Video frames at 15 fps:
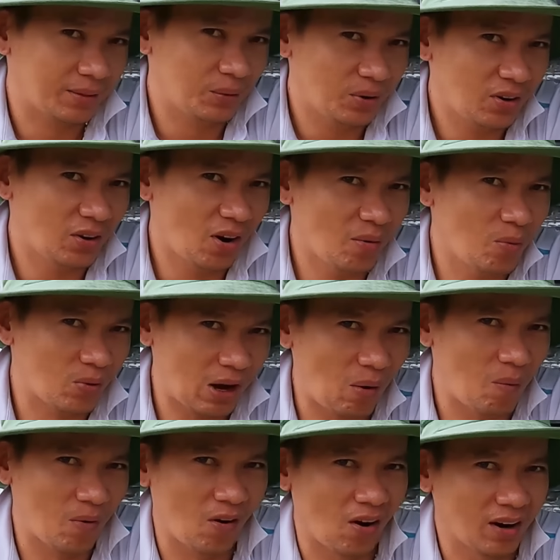tính nó nói một
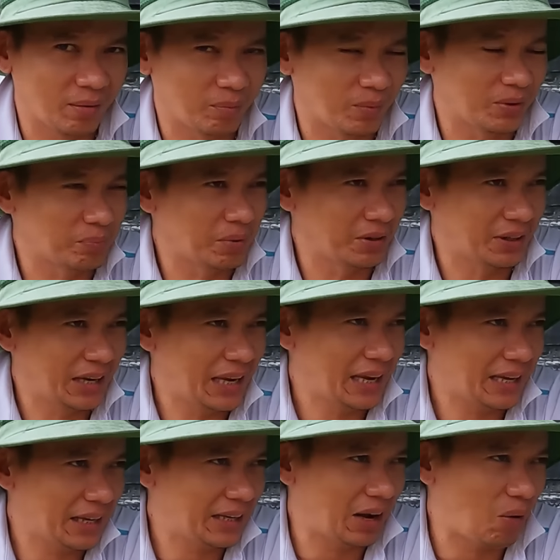câu mà gọi là mình mình
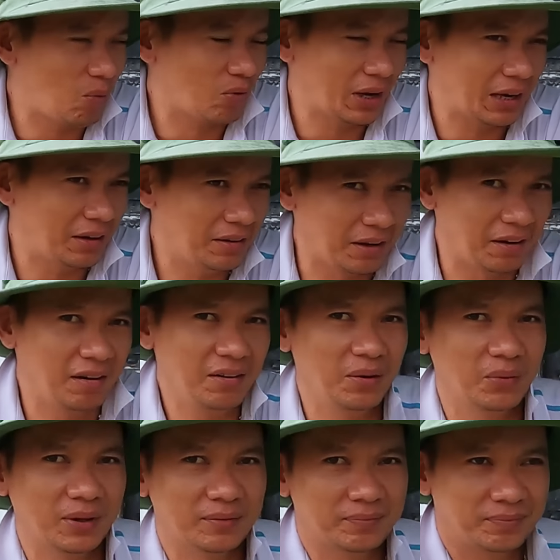nghe cái câu nghe nó dị ứng
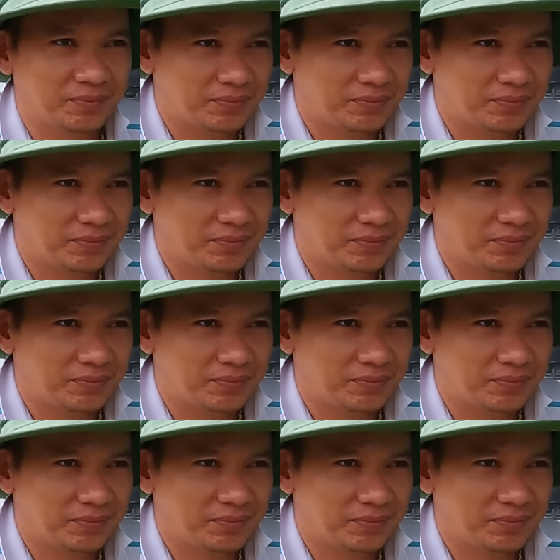luôn.